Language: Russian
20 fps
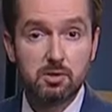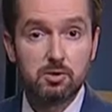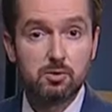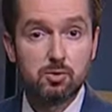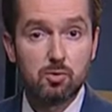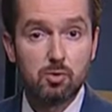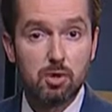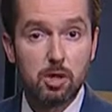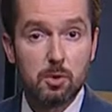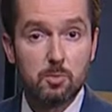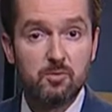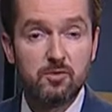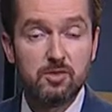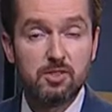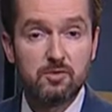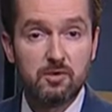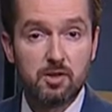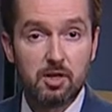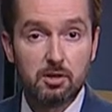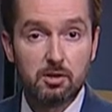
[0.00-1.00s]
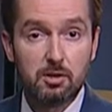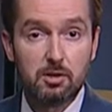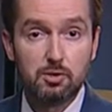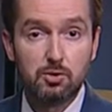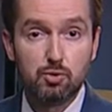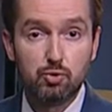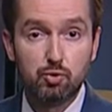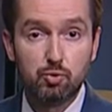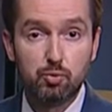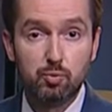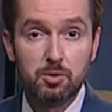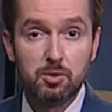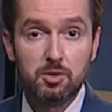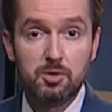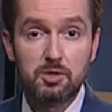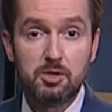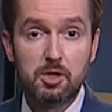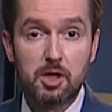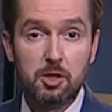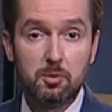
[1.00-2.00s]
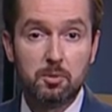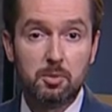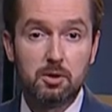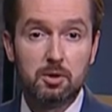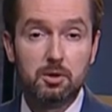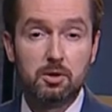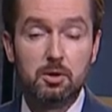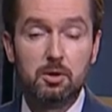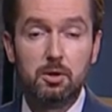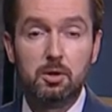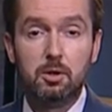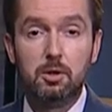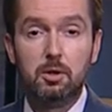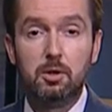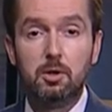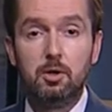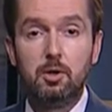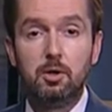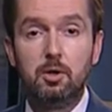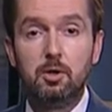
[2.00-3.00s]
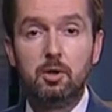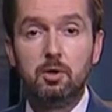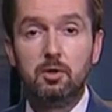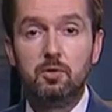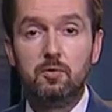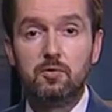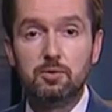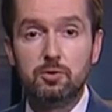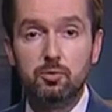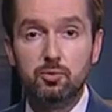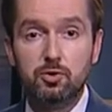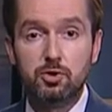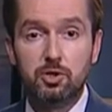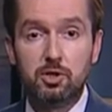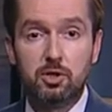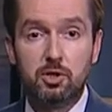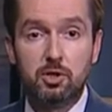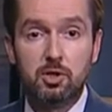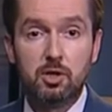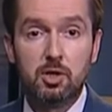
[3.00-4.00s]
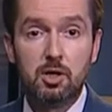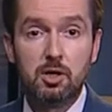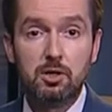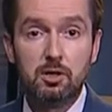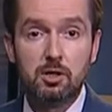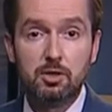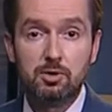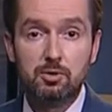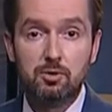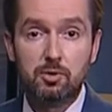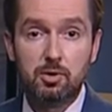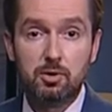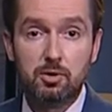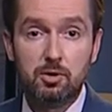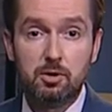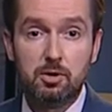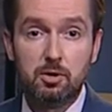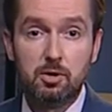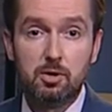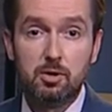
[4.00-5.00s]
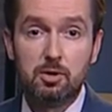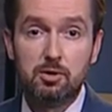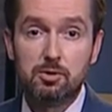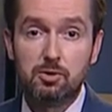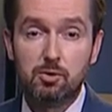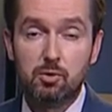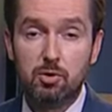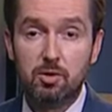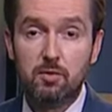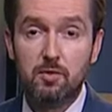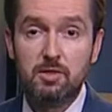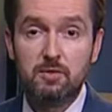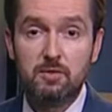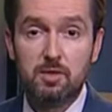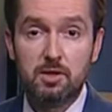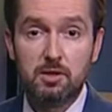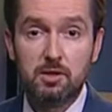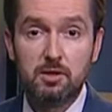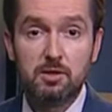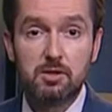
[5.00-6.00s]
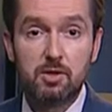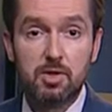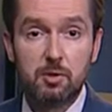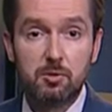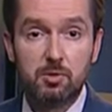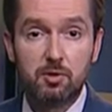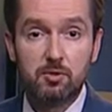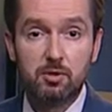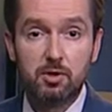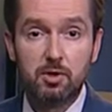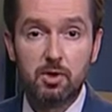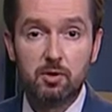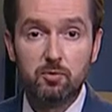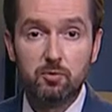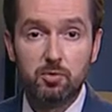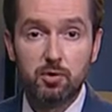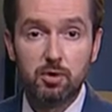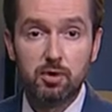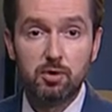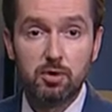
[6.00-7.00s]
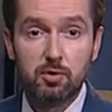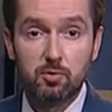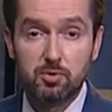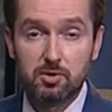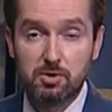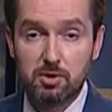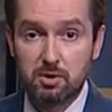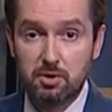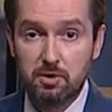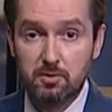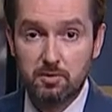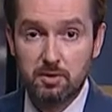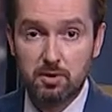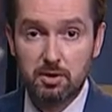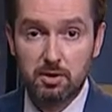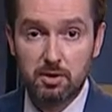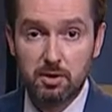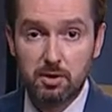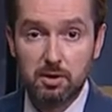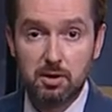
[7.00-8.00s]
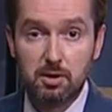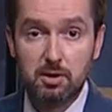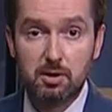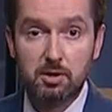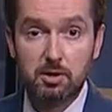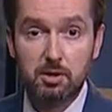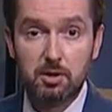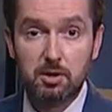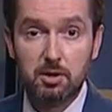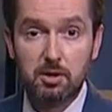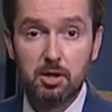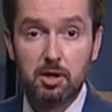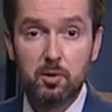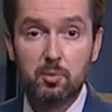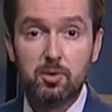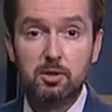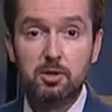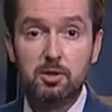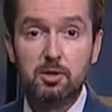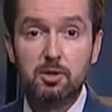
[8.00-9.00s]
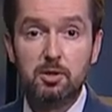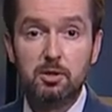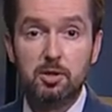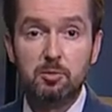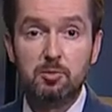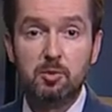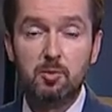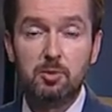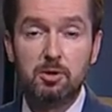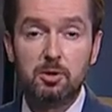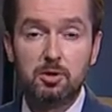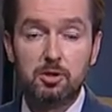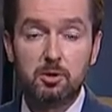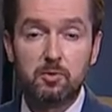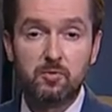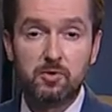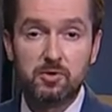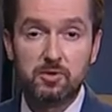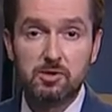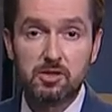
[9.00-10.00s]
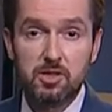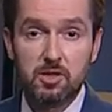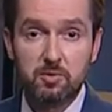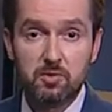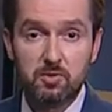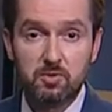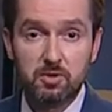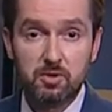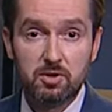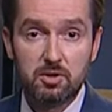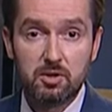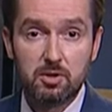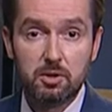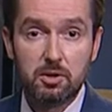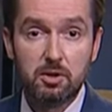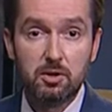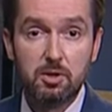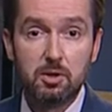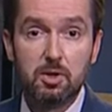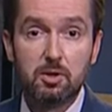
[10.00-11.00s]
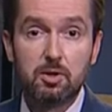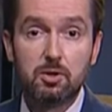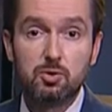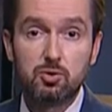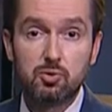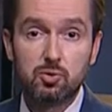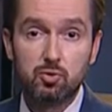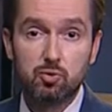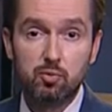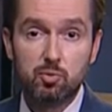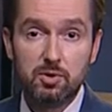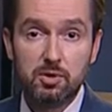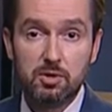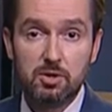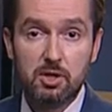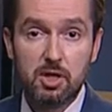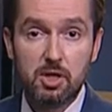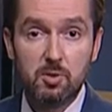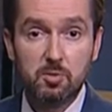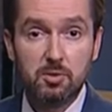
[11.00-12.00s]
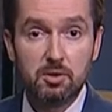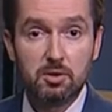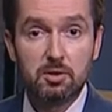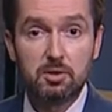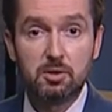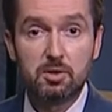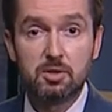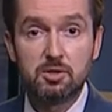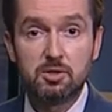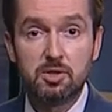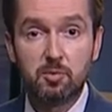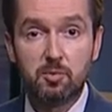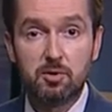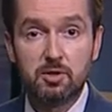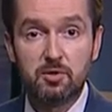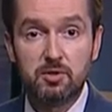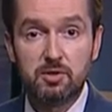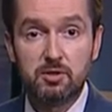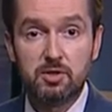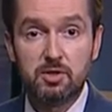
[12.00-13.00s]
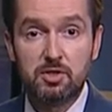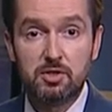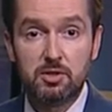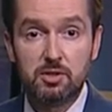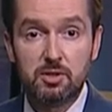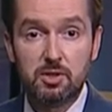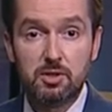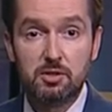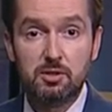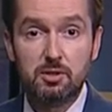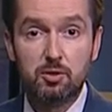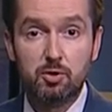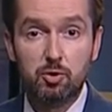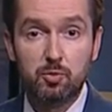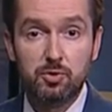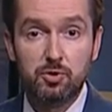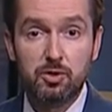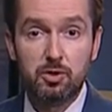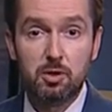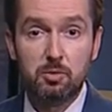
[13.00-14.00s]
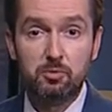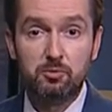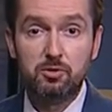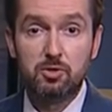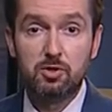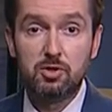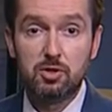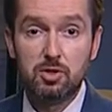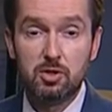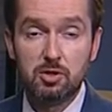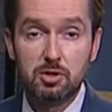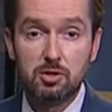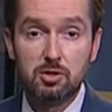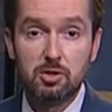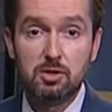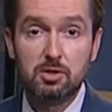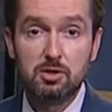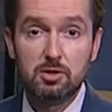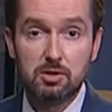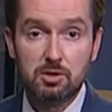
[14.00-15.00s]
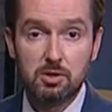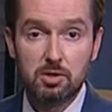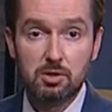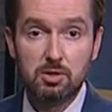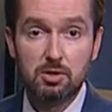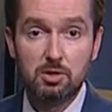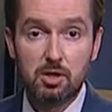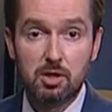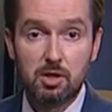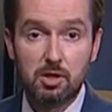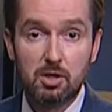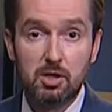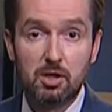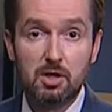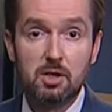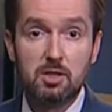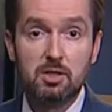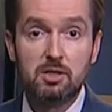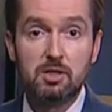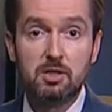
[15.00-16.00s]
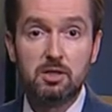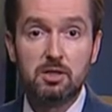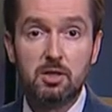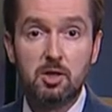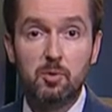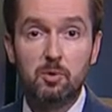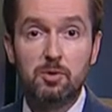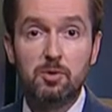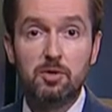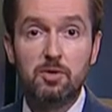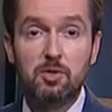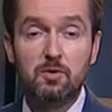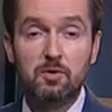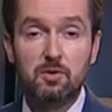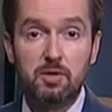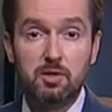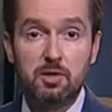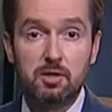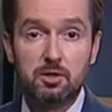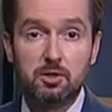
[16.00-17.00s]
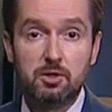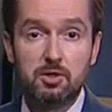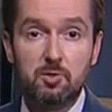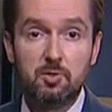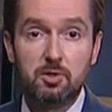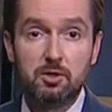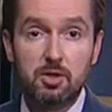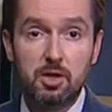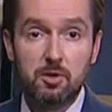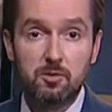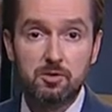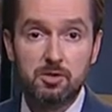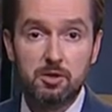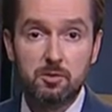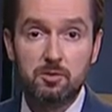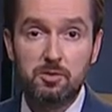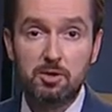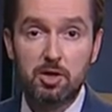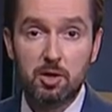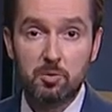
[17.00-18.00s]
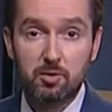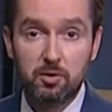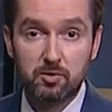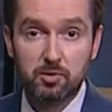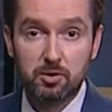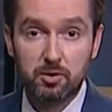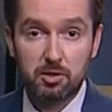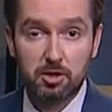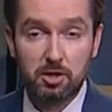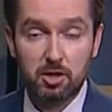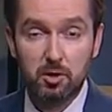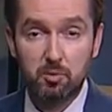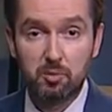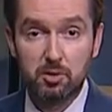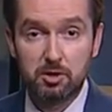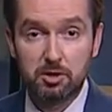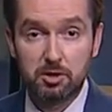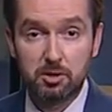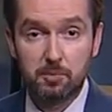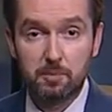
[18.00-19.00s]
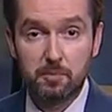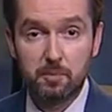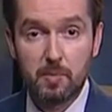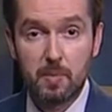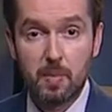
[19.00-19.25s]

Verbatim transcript: сроком возврата суммы займа. В случаях, когда стороны срок возврата займа в договоре не установили или определили моментом востребования – Сумма займа должна быть возвращена заемщикам в течение 30 дней со дня предъявления заимодавцем требования об этом.